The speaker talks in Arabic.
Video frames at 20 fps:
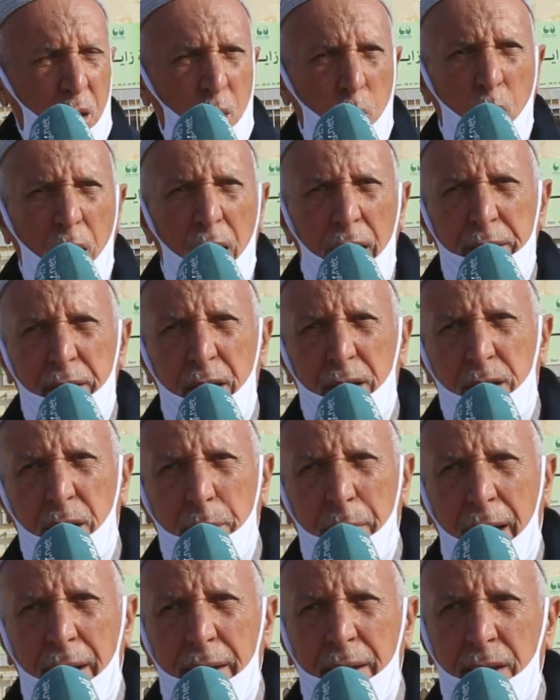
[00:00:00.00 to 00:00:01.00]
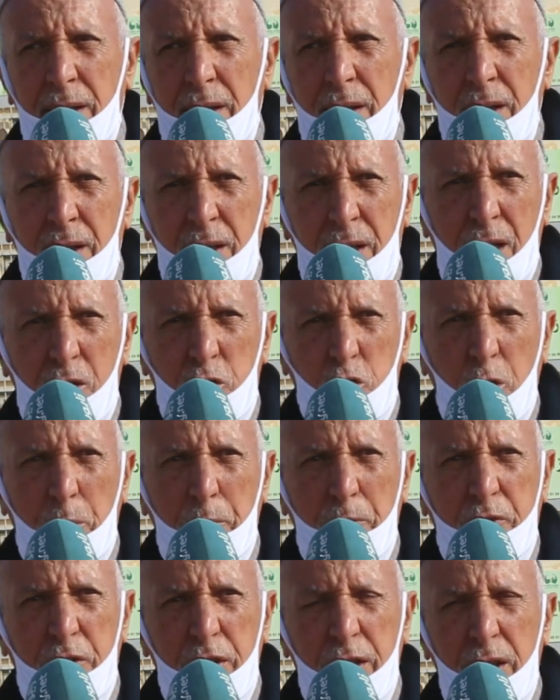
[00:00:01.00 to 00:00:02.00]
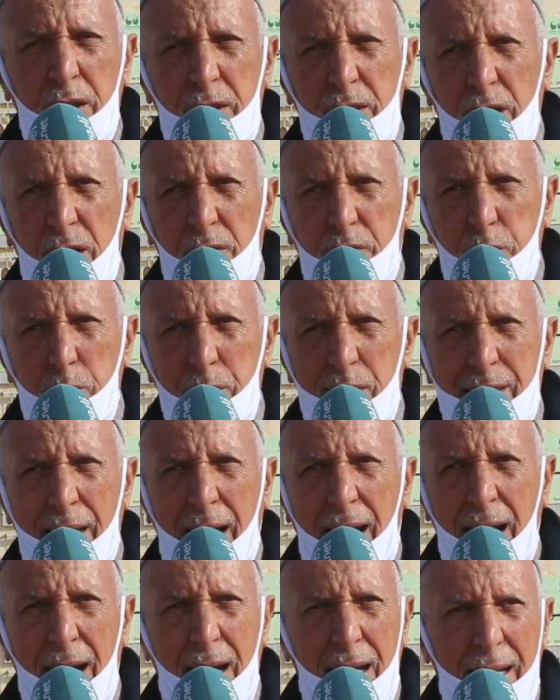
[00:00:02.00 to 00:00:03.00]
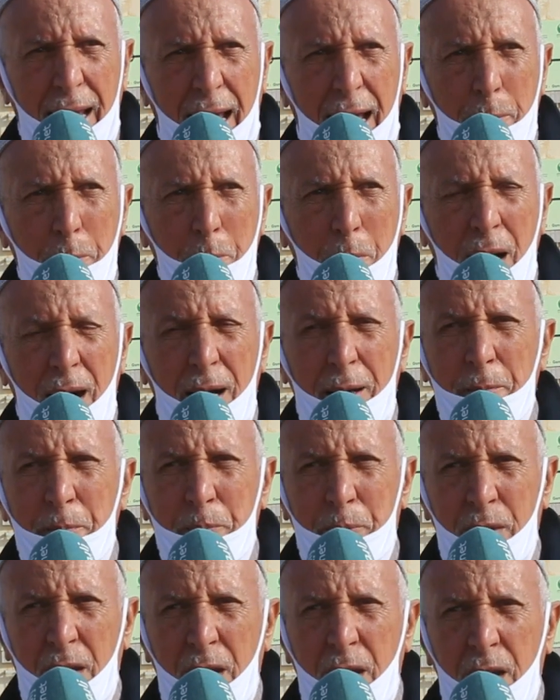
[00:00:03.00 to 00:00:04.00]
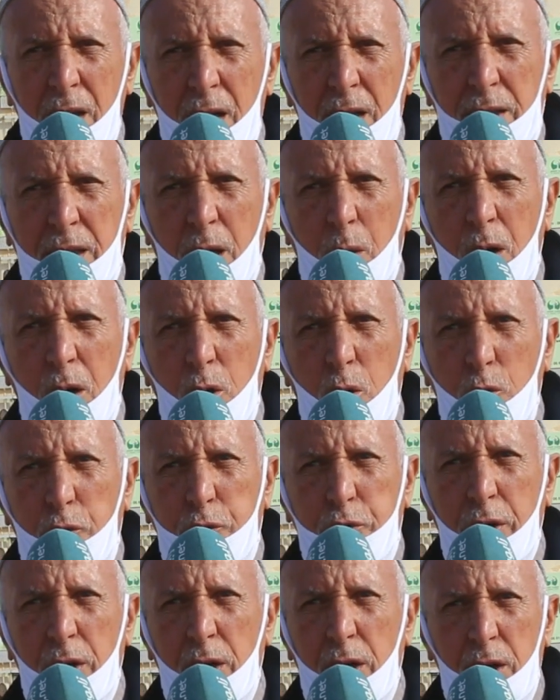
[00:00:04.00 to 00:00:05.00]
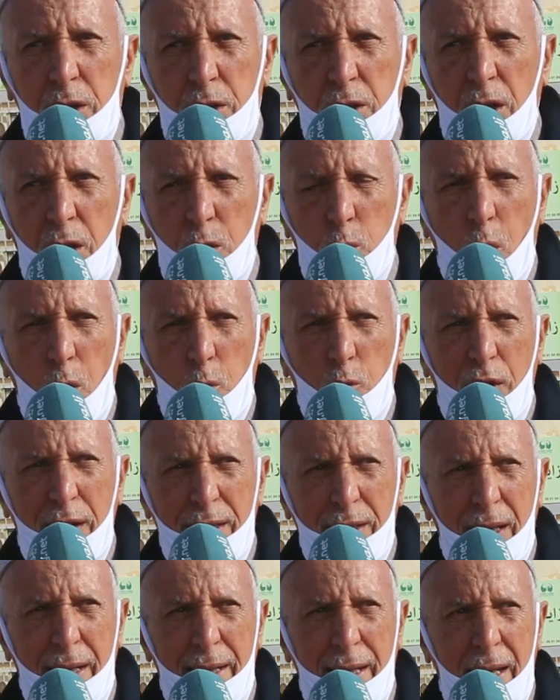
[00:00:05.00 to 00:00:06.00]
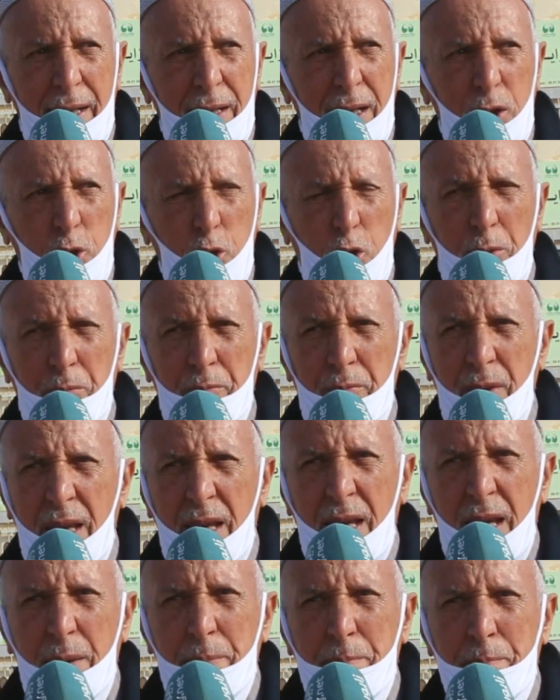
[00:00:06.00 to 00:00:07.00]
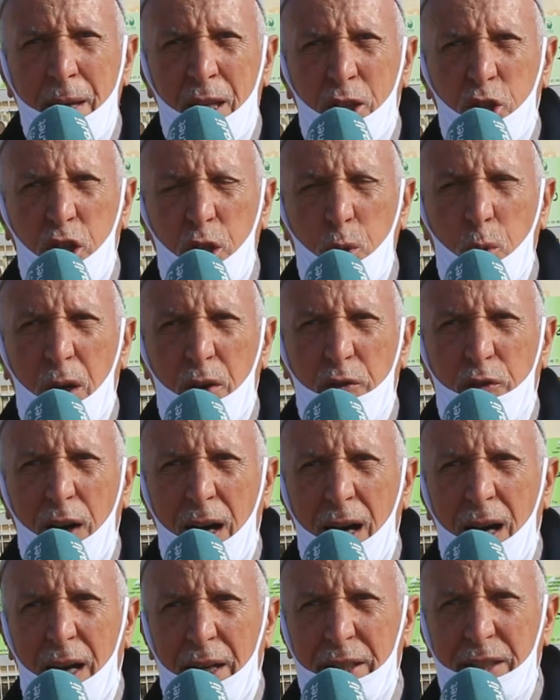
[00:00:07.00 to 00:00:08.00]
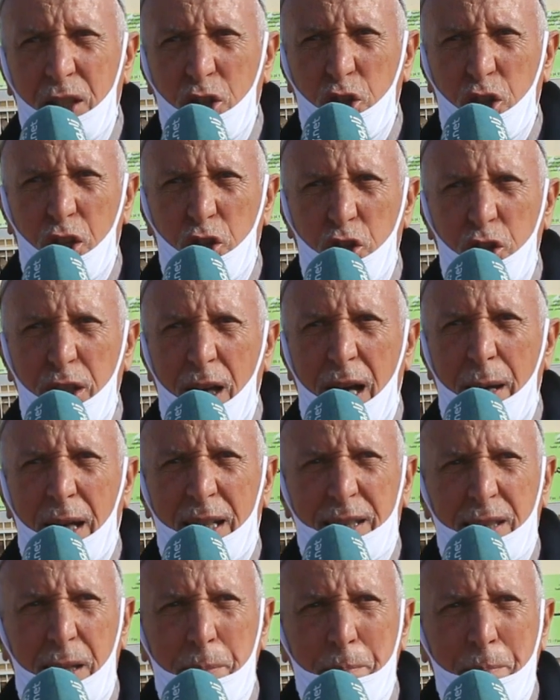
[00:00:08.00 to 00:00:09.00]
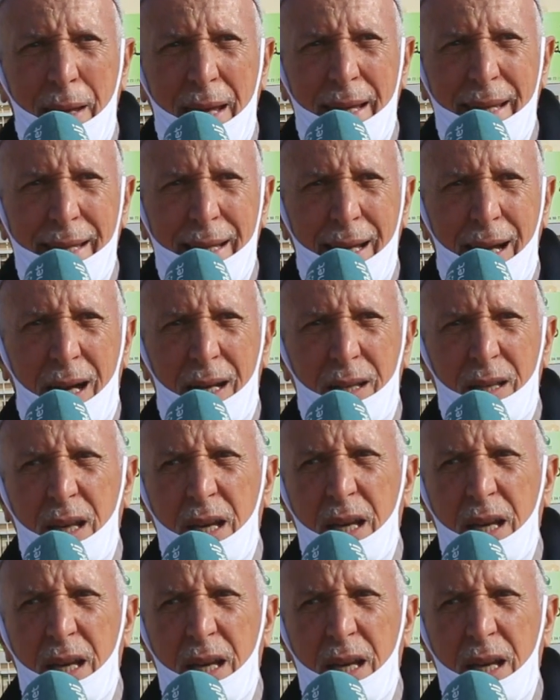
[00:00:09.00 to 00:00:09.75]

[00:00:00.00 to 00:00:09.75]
وهذا طبعا كيصب في المصلحه العامه التوقف الوقفه ديالنا هنا اليوم ماشي وقفه احتجاجيه اكثر ما هي